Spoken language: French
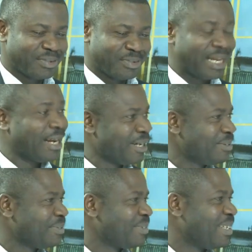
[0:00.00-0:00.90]
on est là.
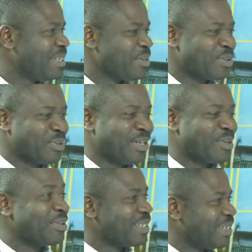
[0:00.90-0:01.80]
Et donc, Vous avez
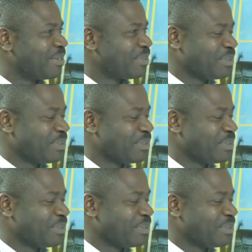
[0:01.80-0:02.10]
donné du temps.